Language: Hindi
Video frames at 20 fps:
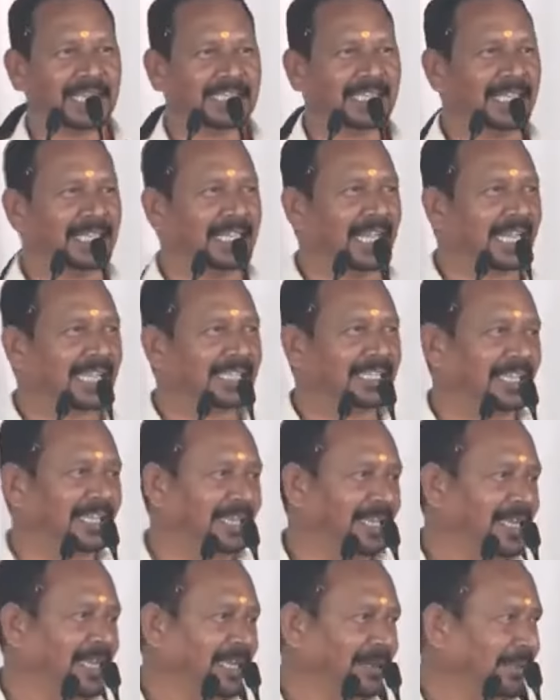ताकि यहाँ की
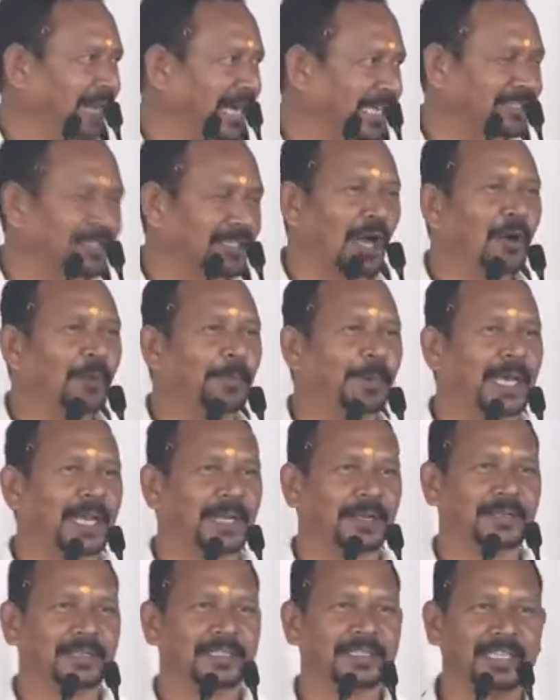भाषाओं
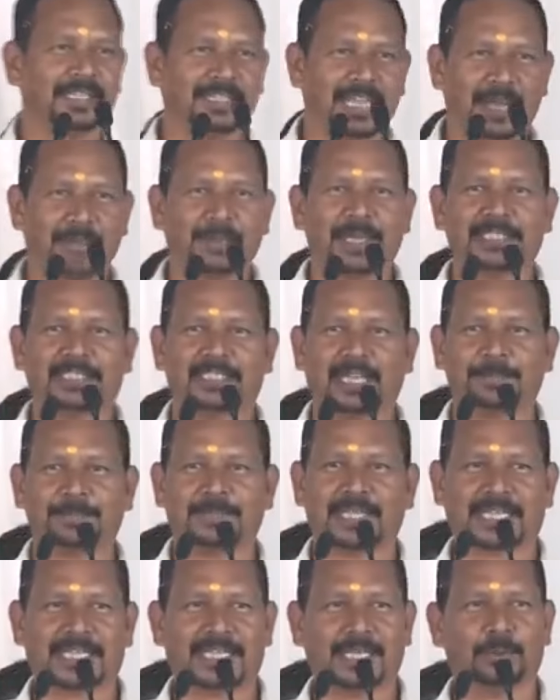पर किताबें छप
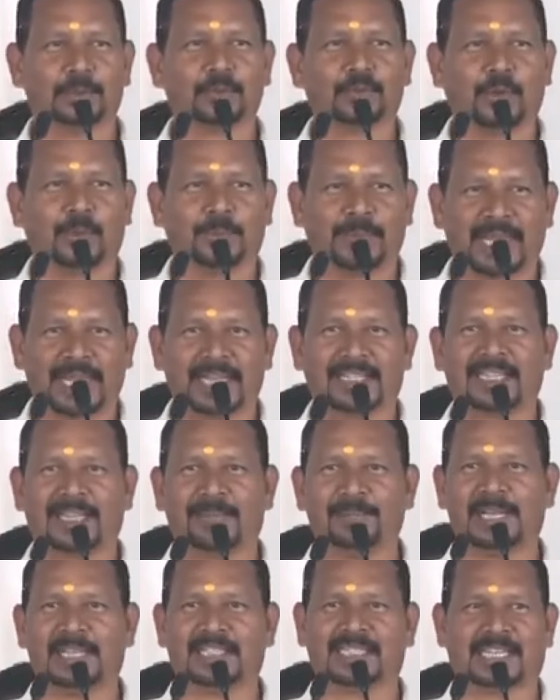सके उसको
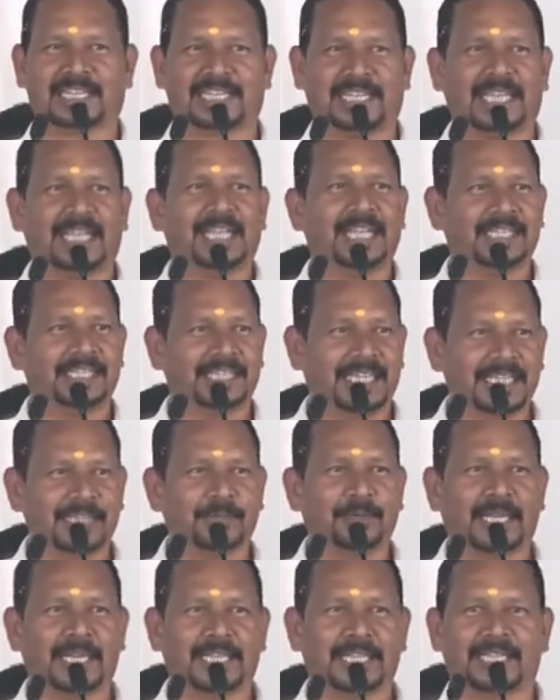मान्यता मिल सके ये
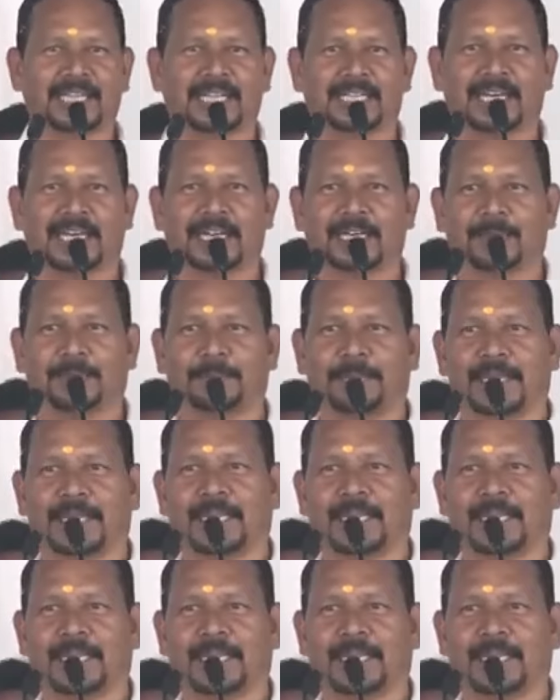जो है ना सरकार का